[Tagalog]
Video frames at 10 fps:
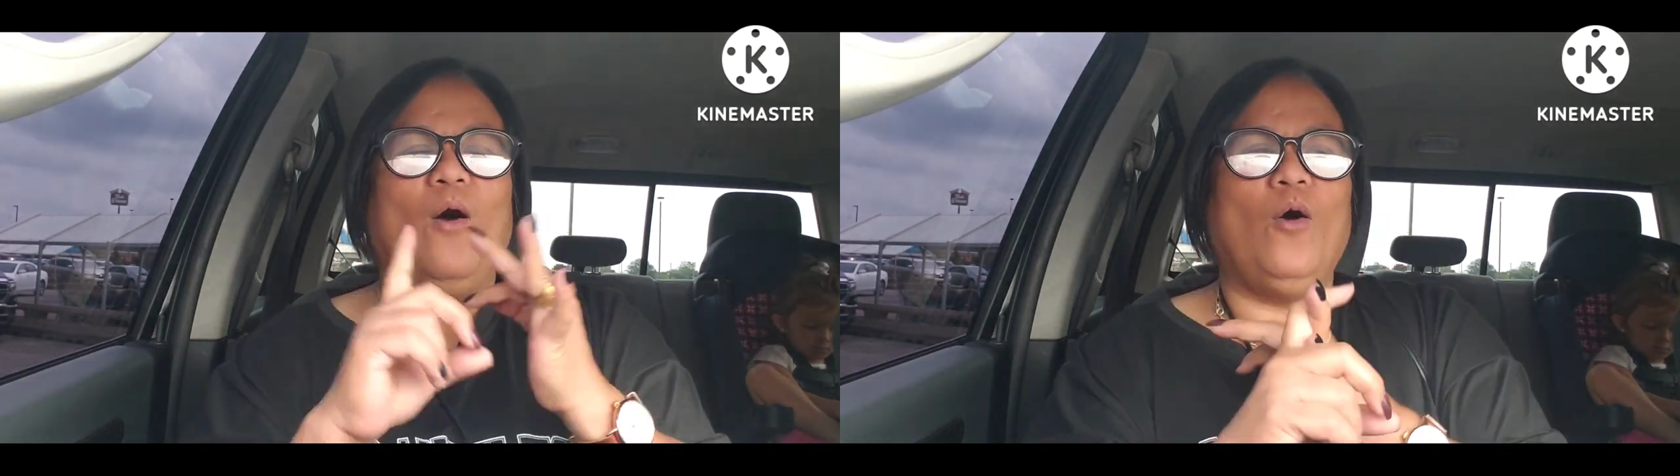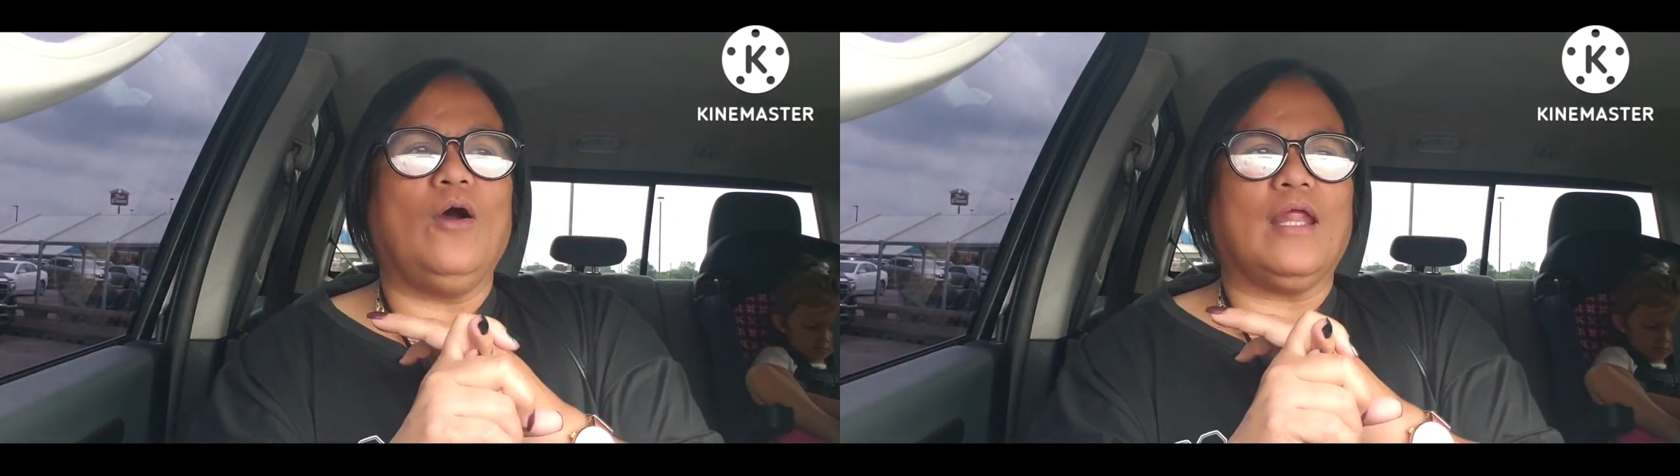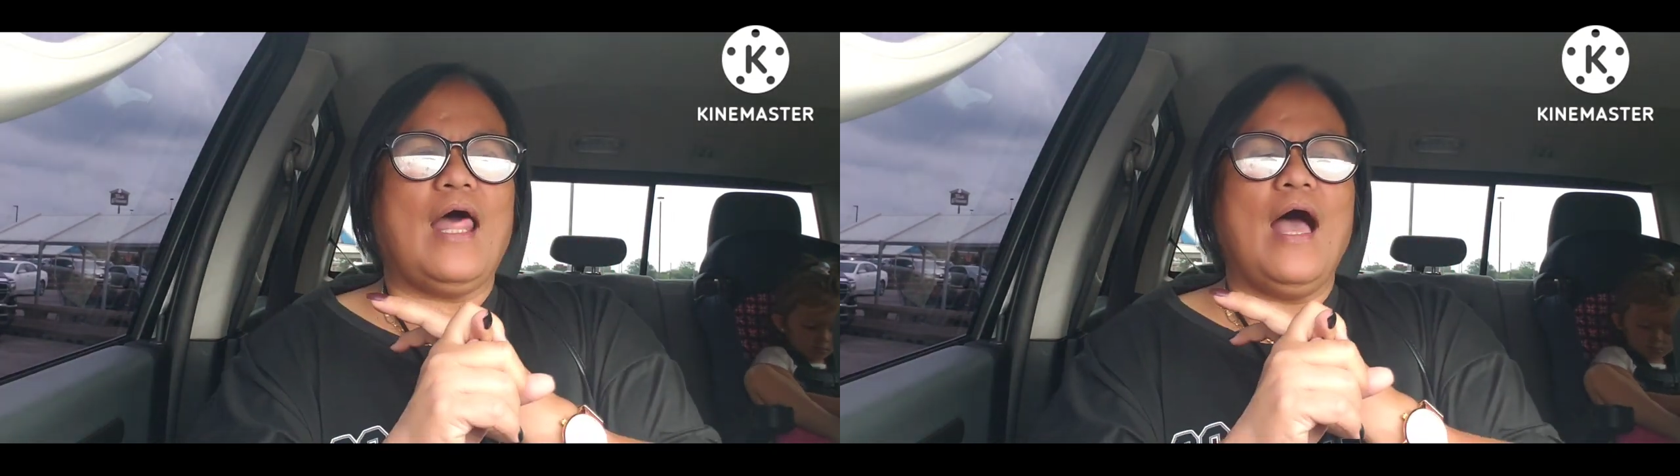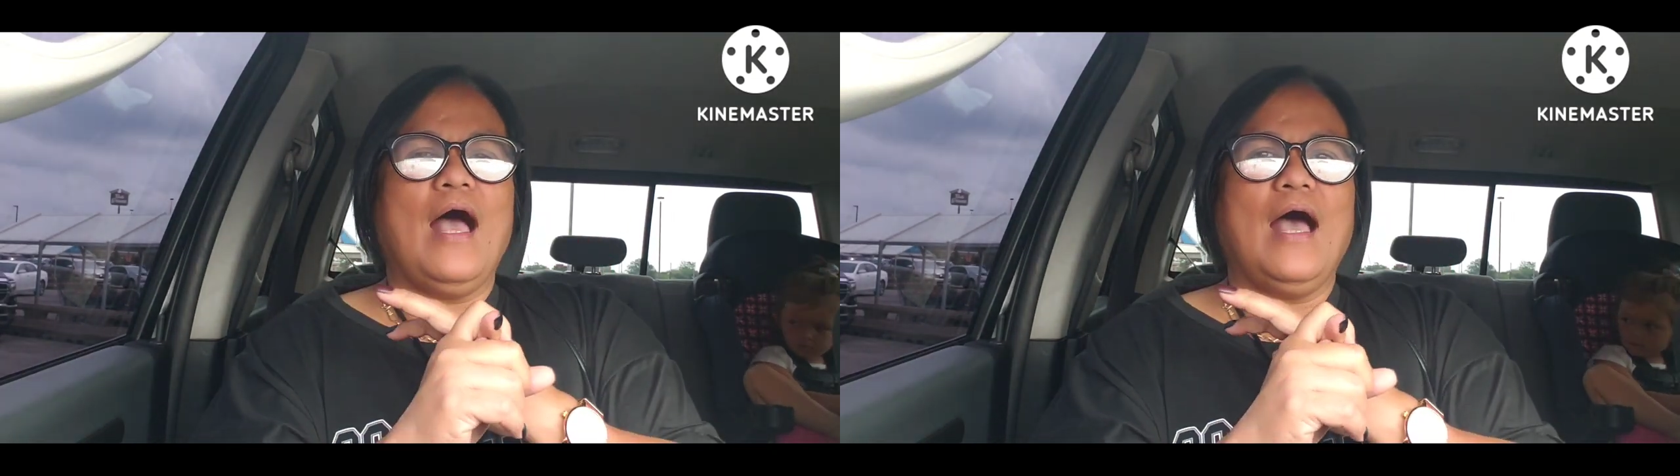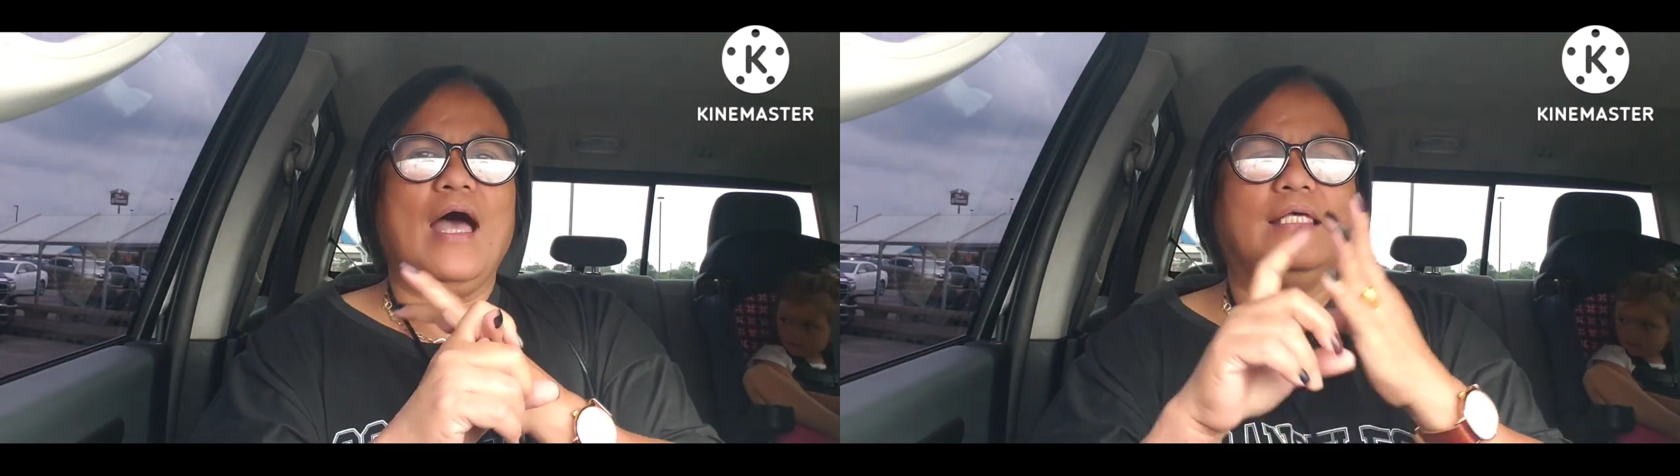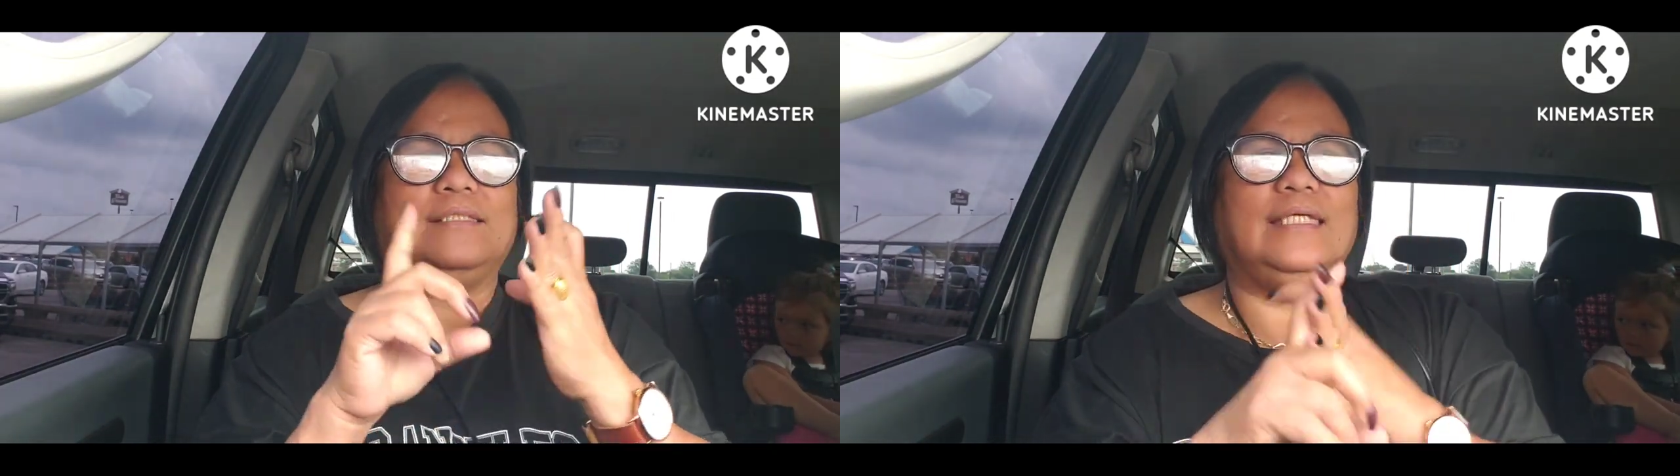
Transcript: okra,